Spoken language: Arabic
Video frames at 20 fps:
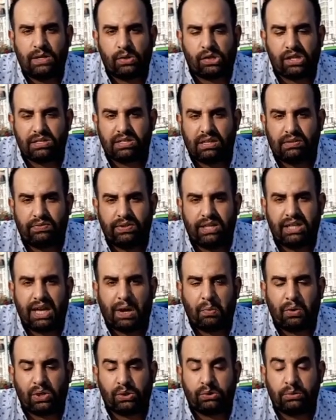يتصل فيني
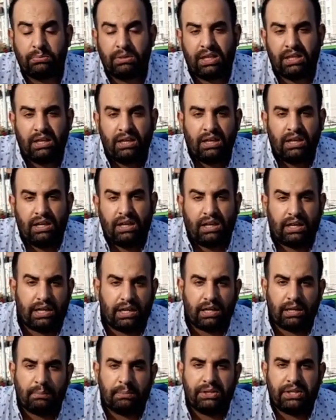او يكتب لي
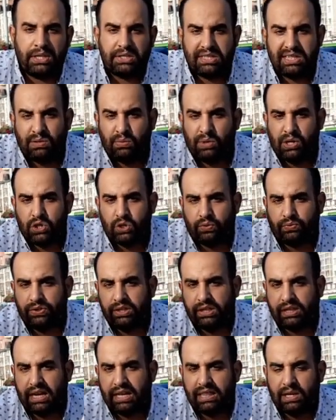آه بدي اتزوج
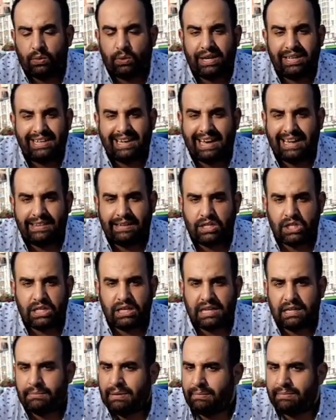وفي كذا وكذا هذا الشيء
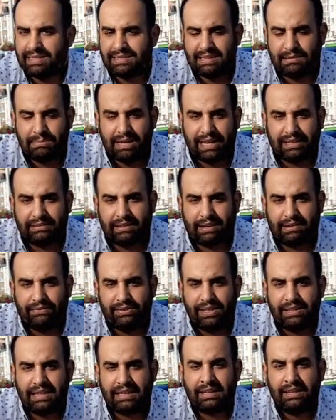انا ما بس ما اقدر
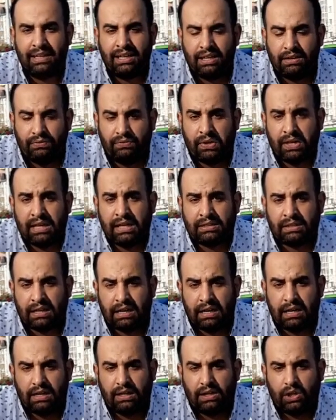افيدك فقط
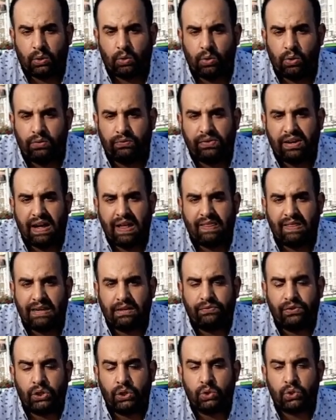راح يكون في هذا
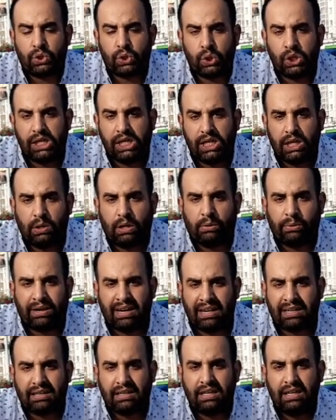الفيديو شو هي
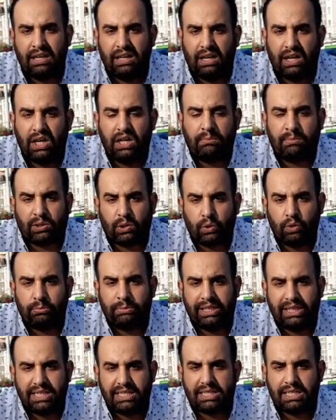الاوراق
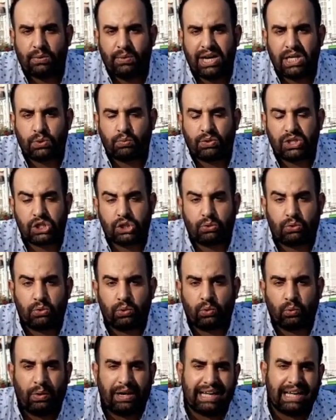المطلوبة للزواج
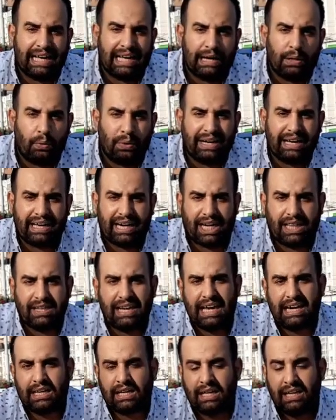والشروط وغير
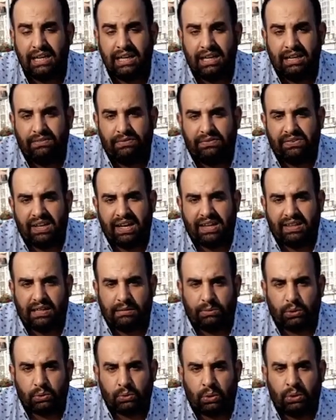ذلك في هذا
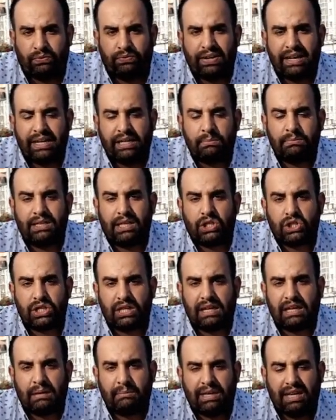الموضوع فنبدأ إن
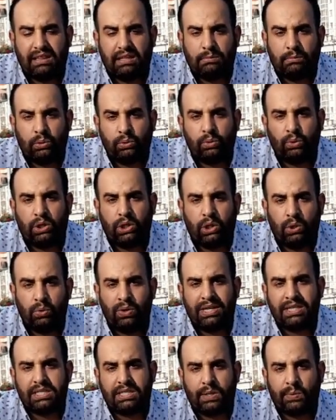شاء الله بهذا الموضوع اللي هو
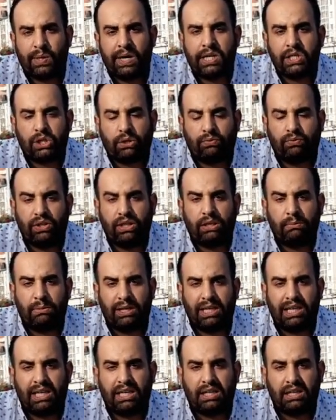الزواج في
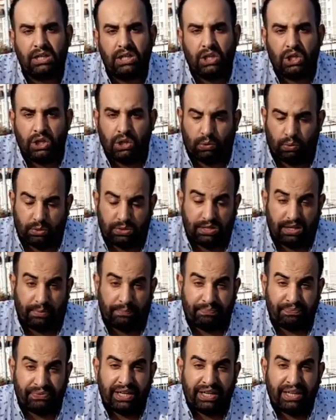بيلاروسيا
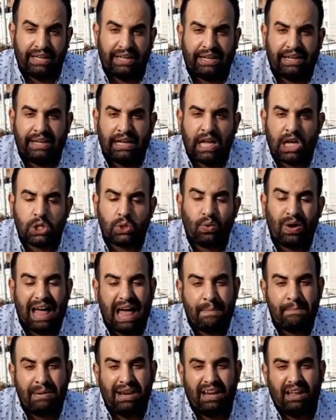آه شو
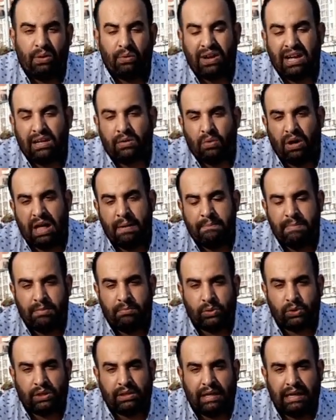أهم الأوراق وأهم
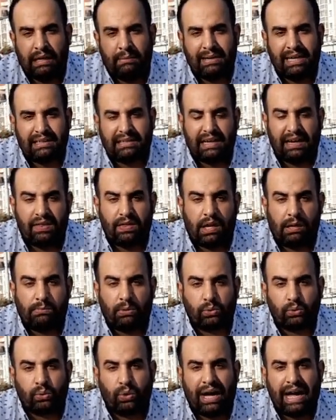المتطلبات لهذا
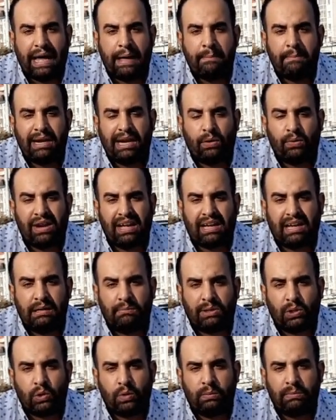الموضوع أهم الأوراق
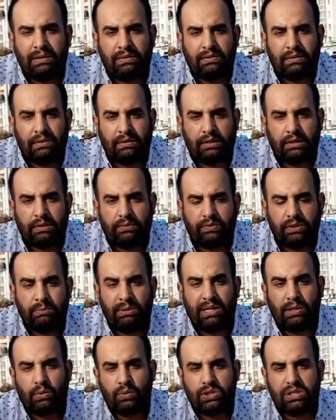المطلوبة في
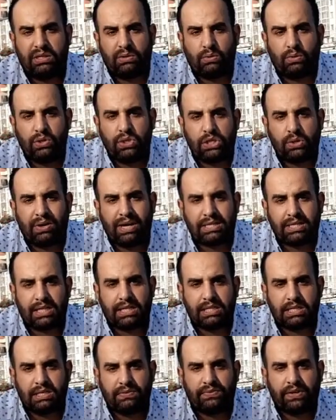بيلاروسيا أن يكون جوازك
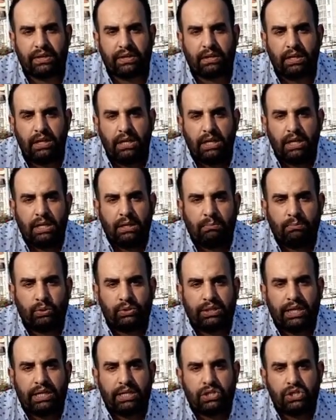السفر
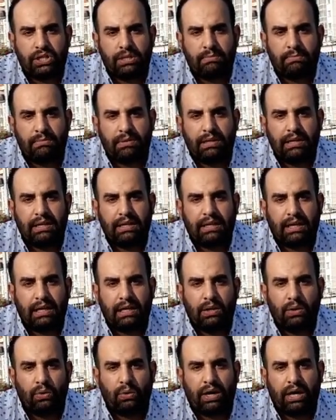مترجم
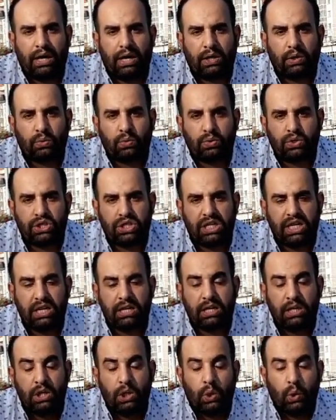للغة الروسية
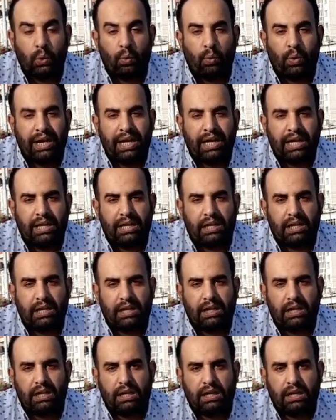
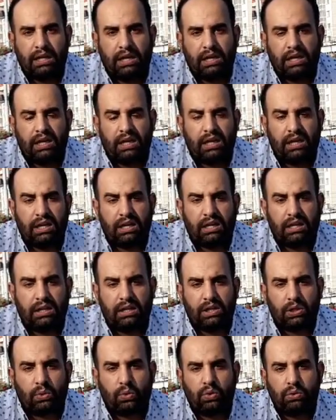
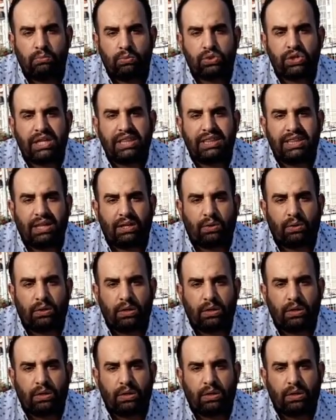ويكون آه، مصدق